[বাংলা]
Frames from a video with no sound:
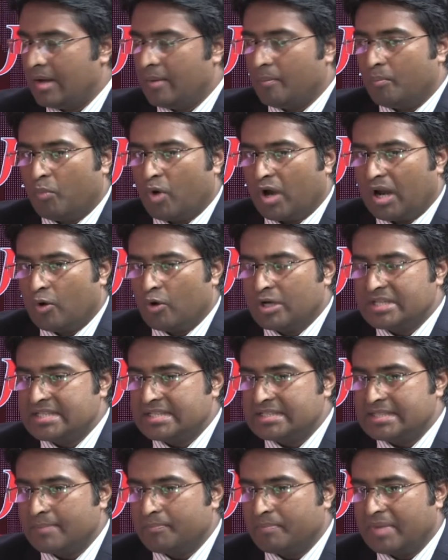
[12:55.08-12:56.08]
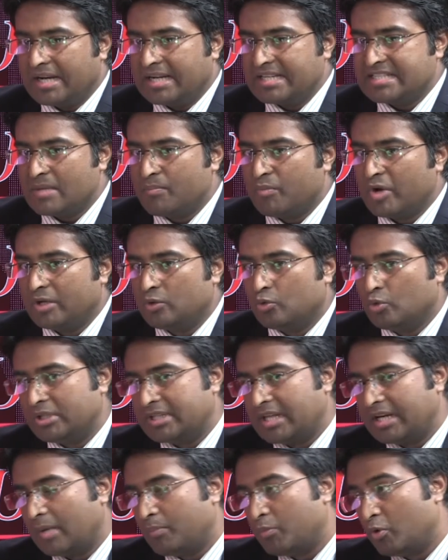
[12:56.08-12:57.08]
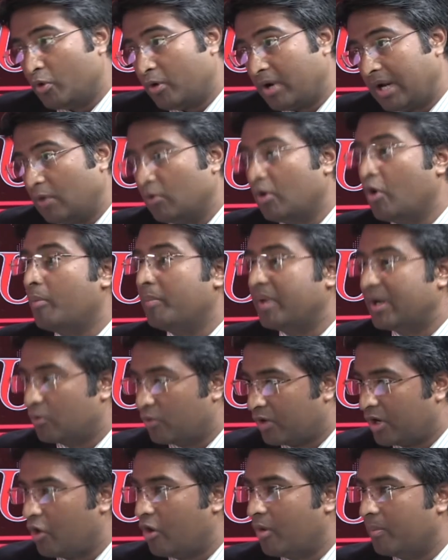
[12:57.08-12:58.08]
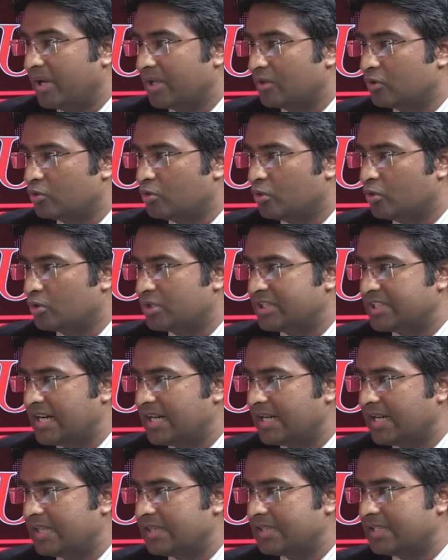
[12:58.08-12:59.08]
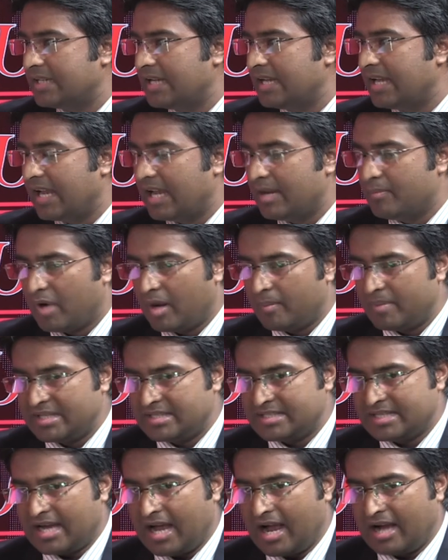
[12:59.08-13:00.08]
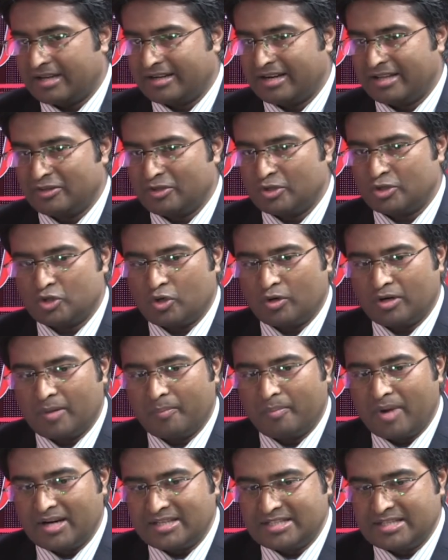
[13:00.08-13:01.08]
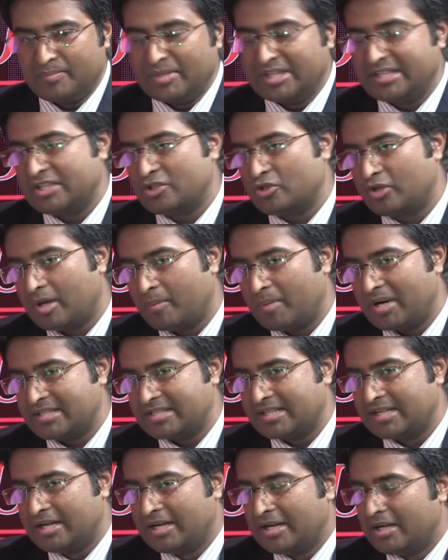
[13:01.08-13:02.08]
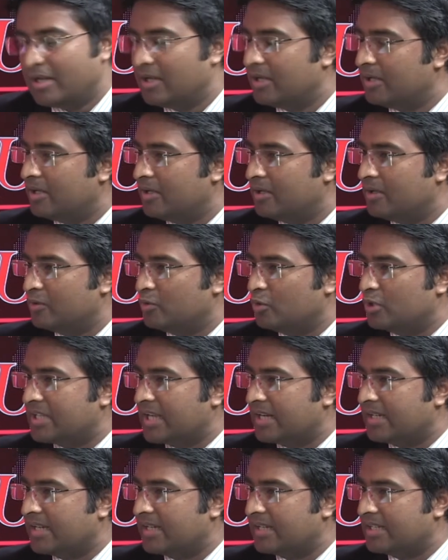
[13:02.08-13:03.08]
বলা হয়েছে যে ডিসেম্বরের দুই তারিখে পুনরায় এগুলো ওপেন করা হবে তো সেক্ষেত্রে এইভাবে যে আক্রান্তর সংখ্যা বাড়ছে মৃতের সংখ্যা বাড়ছে দুই তারিখে কি